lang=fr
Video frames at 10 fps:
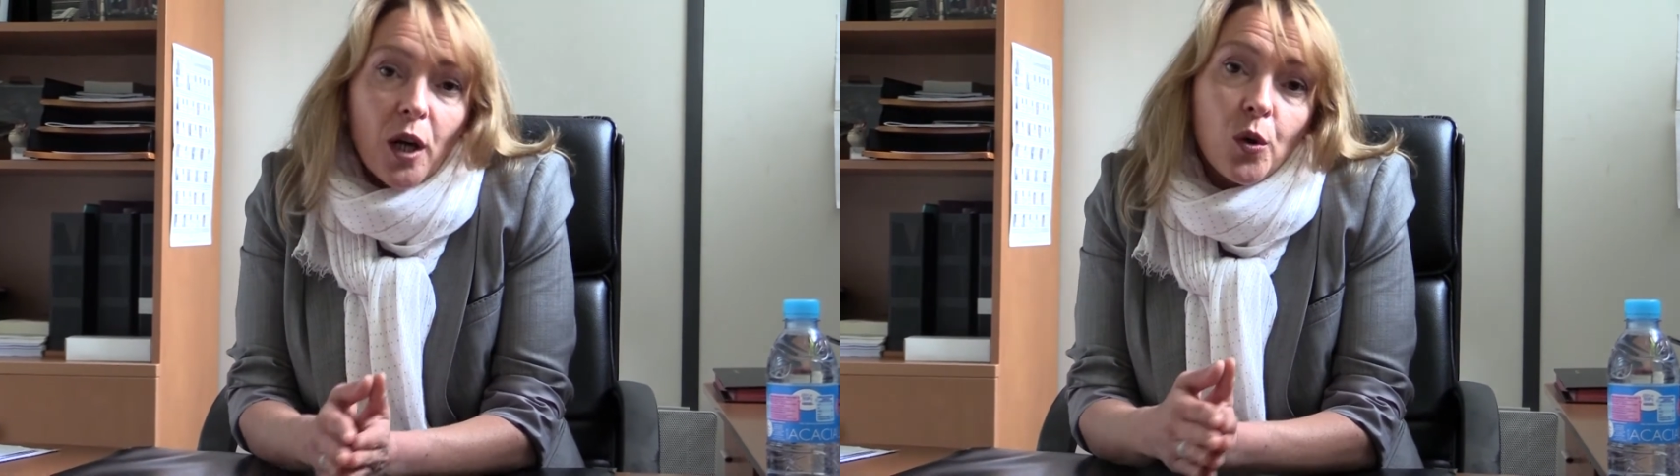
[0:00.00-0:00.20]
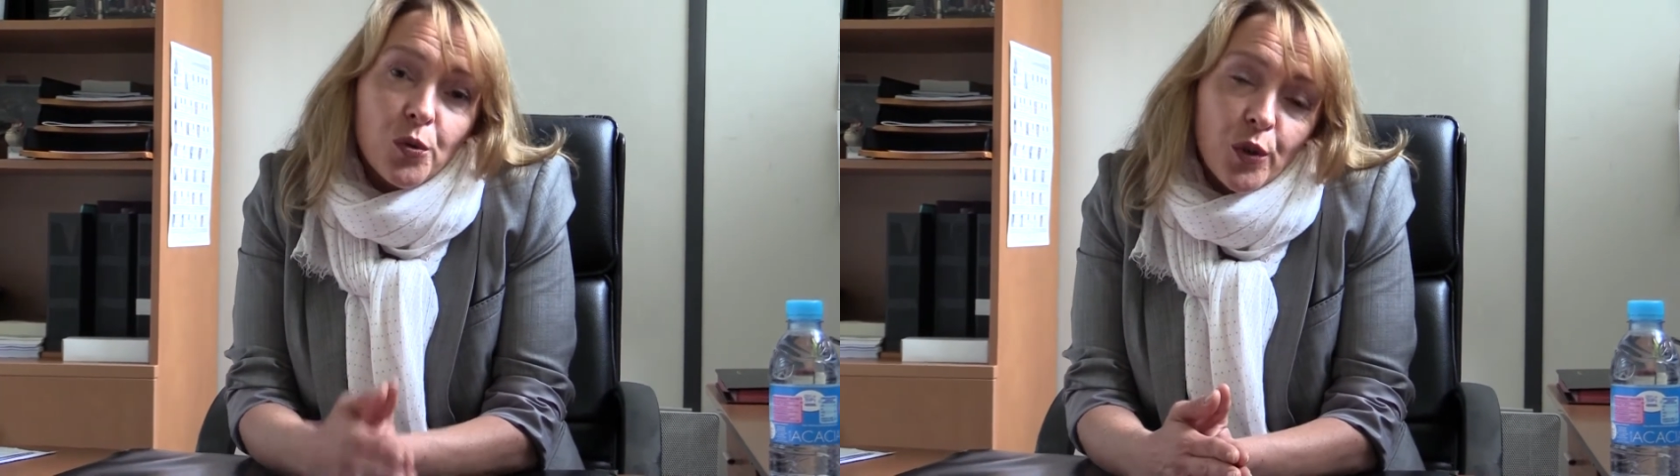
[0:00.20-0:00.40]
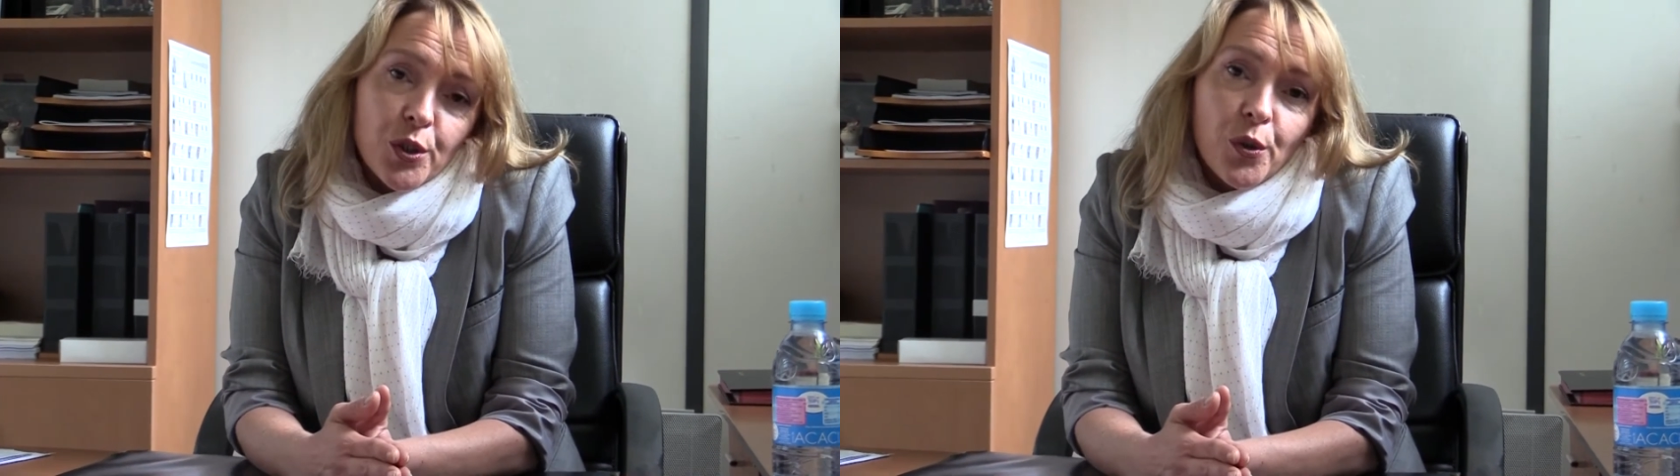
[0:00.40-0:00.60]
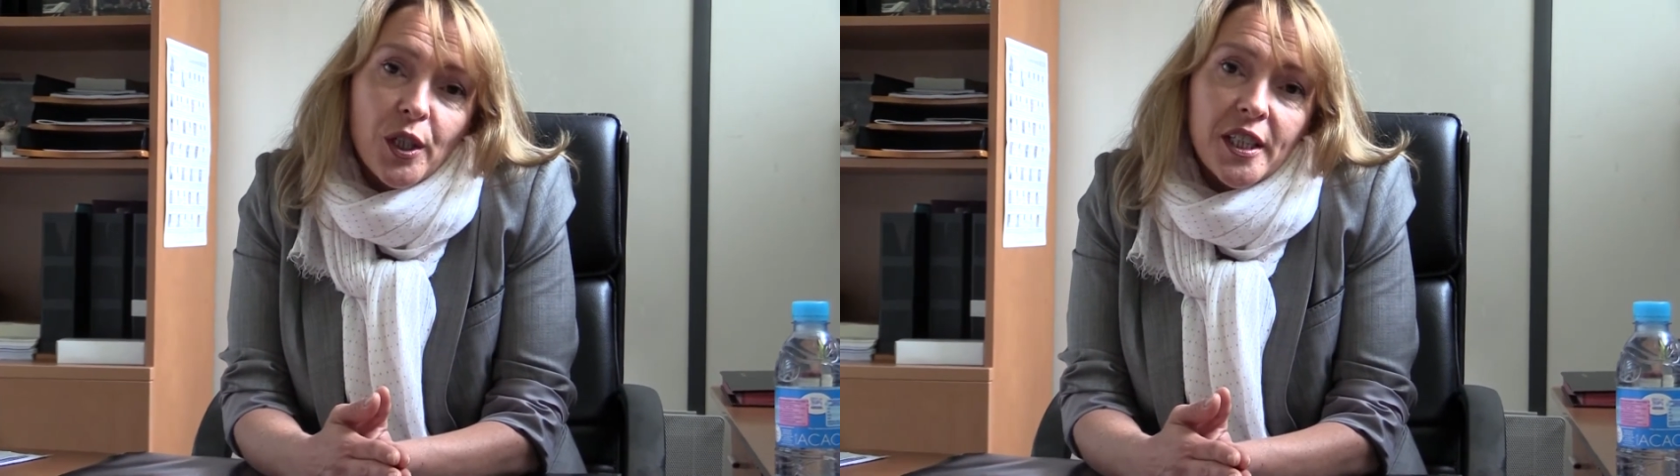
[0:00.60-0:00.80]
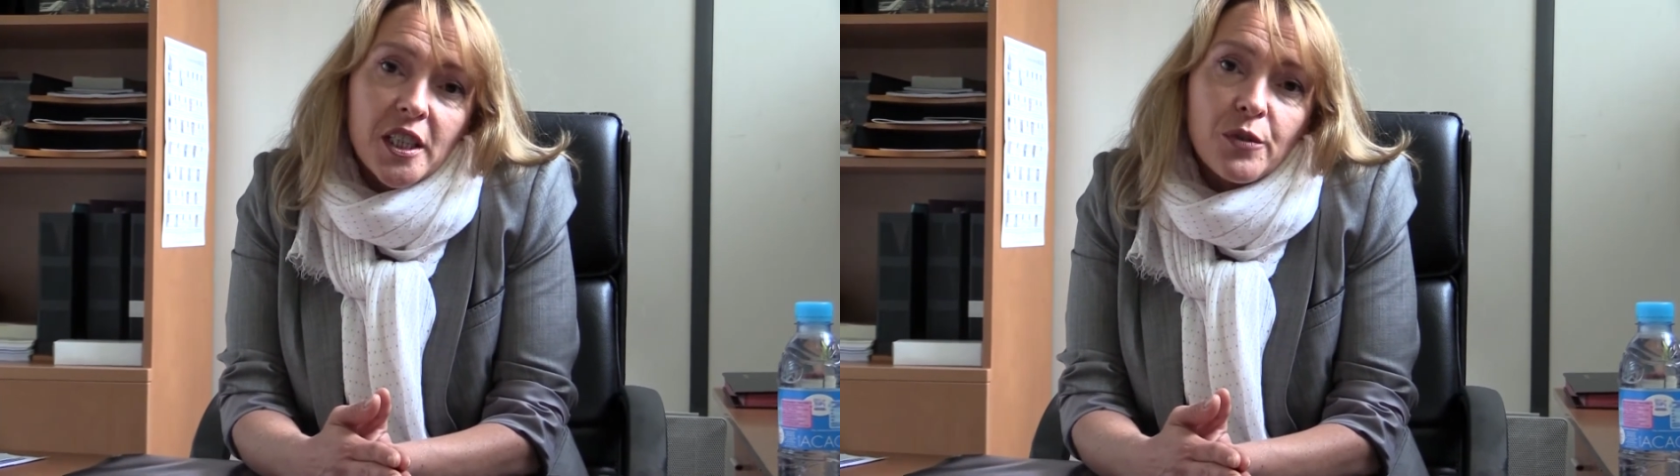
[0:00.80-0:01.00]
la convention
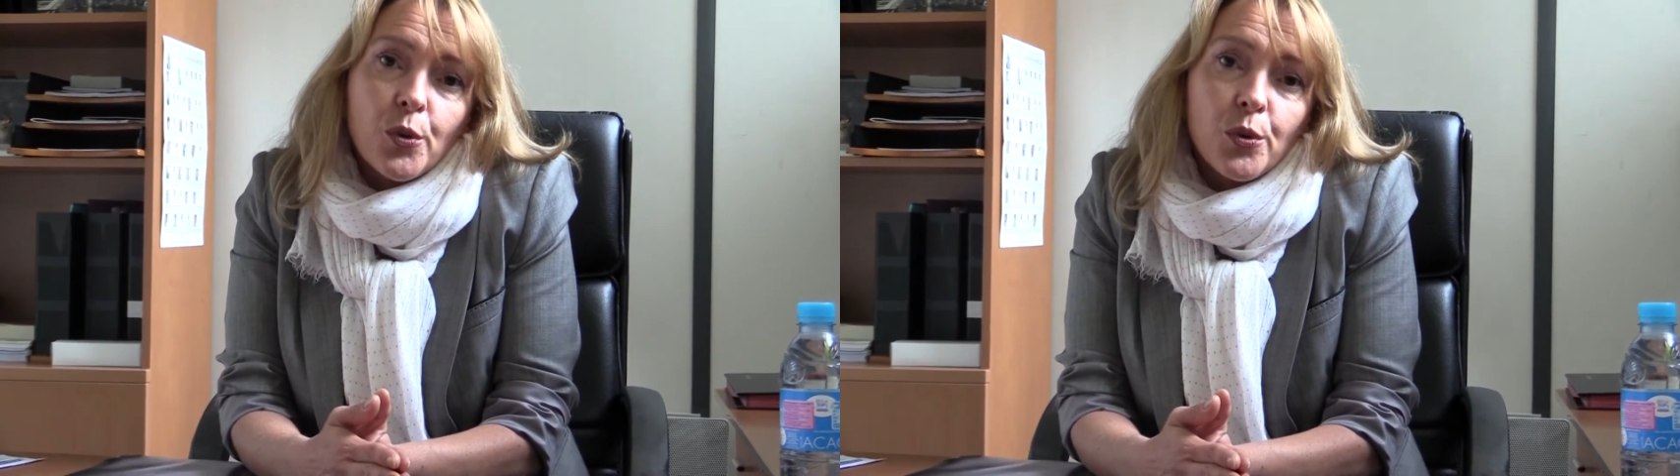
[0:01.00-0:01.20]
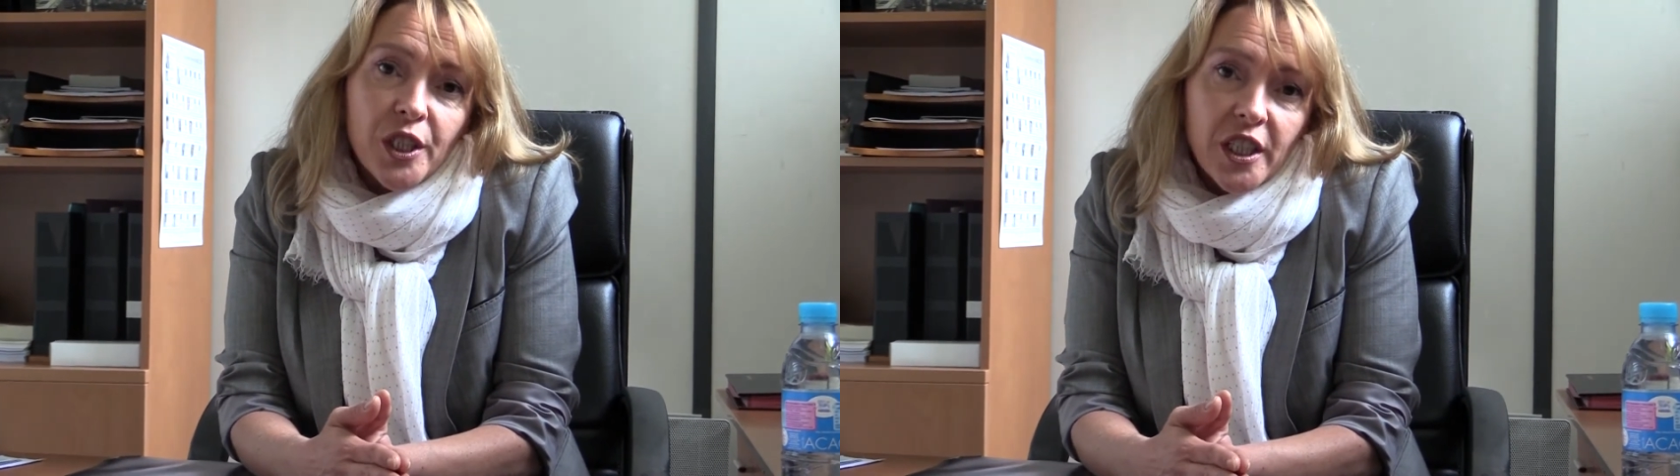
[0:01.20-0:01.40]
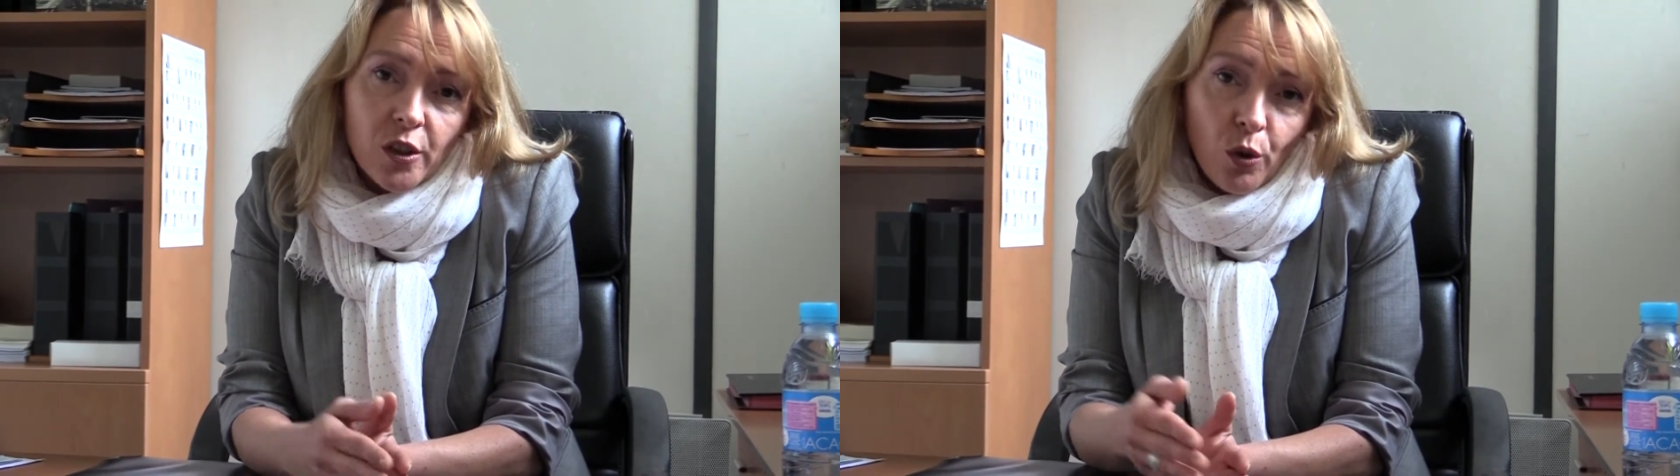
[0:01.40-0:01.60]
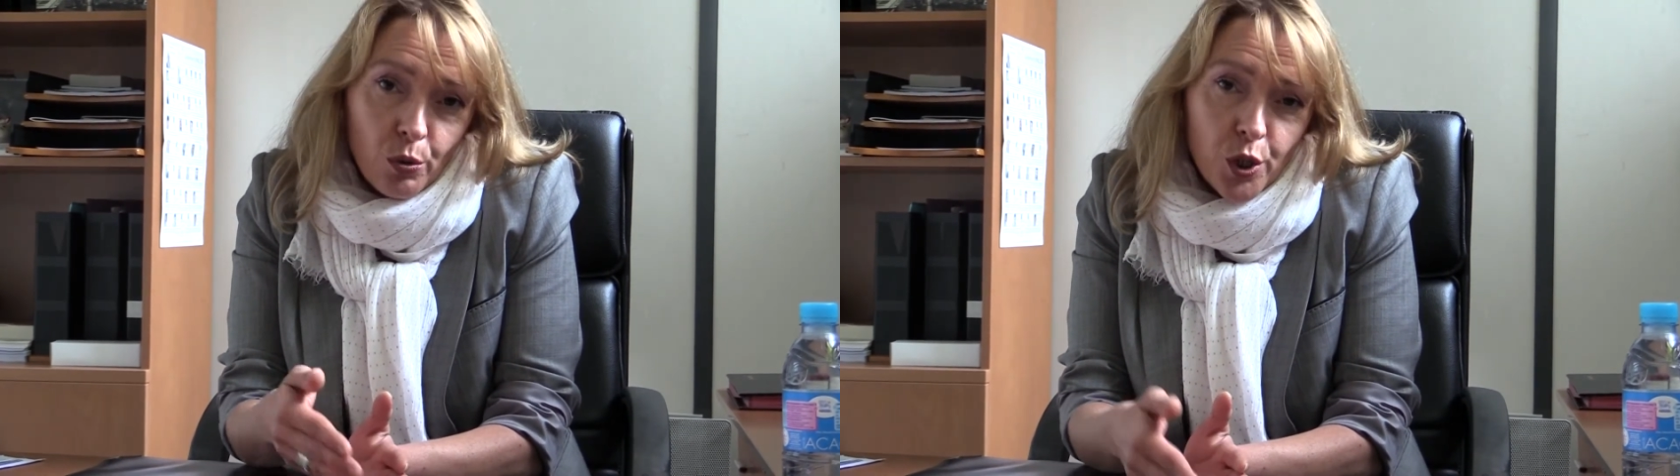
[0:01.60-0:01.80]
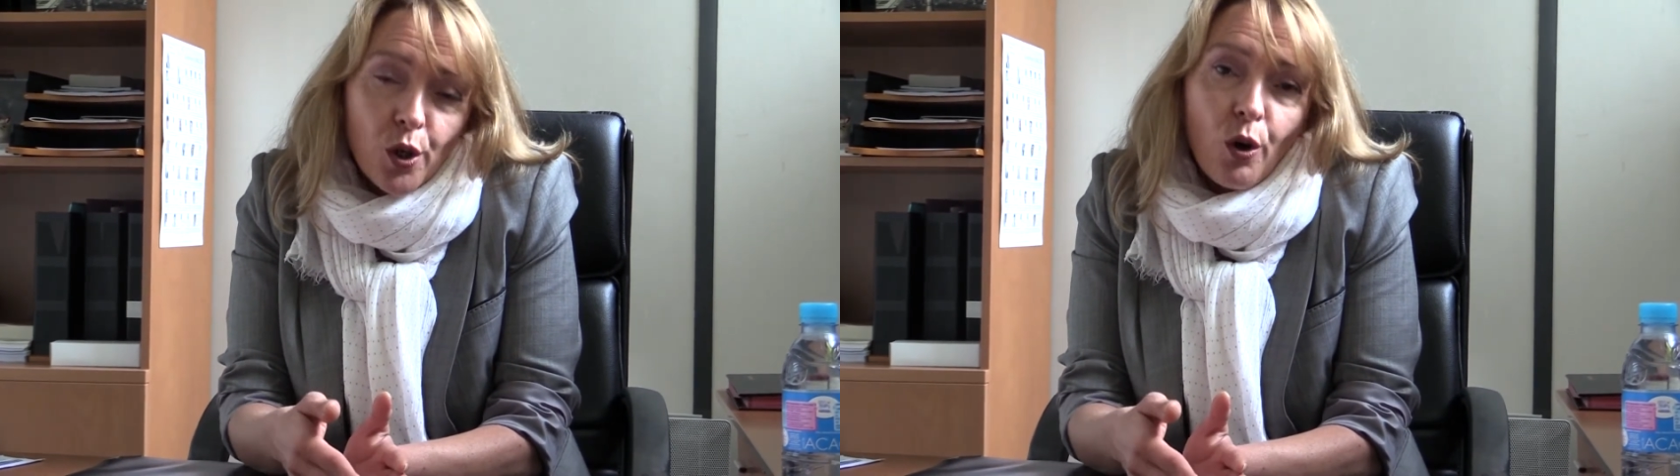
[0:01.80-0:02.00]
collective unique dans
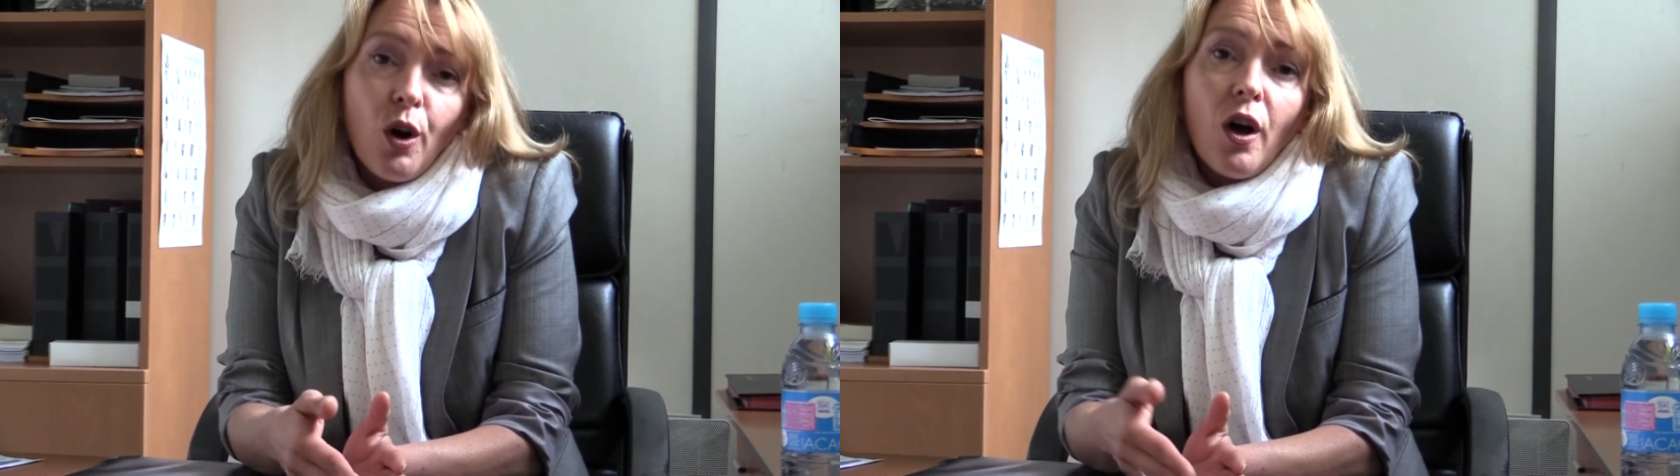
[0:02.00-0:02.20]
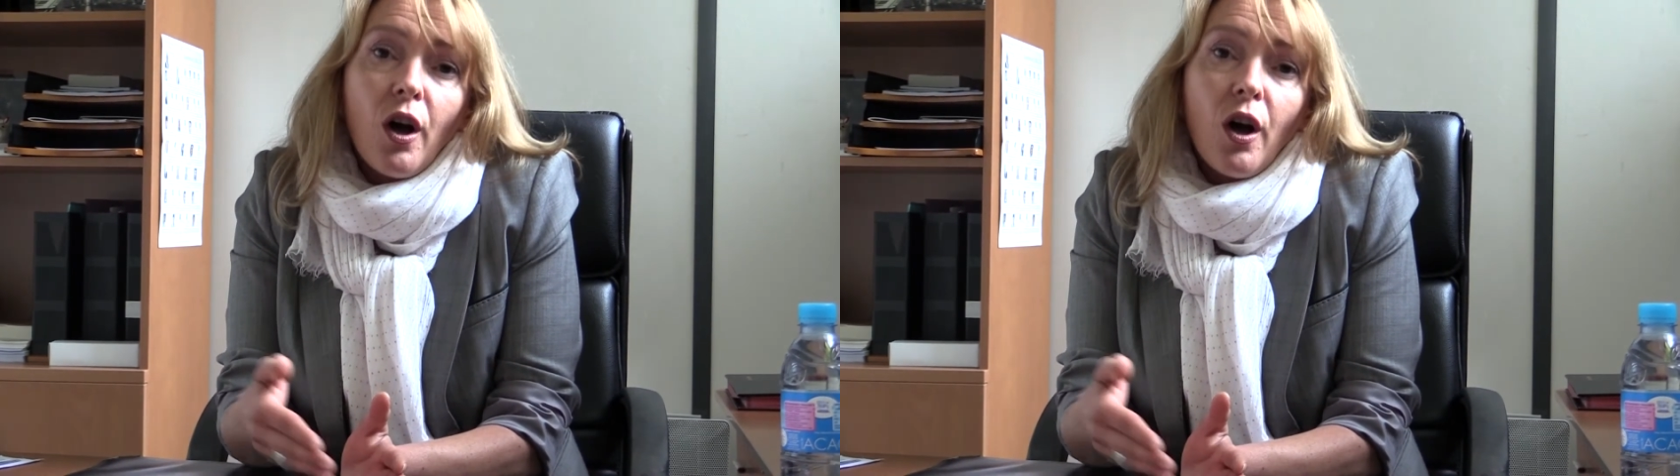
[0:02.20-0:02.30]
le champ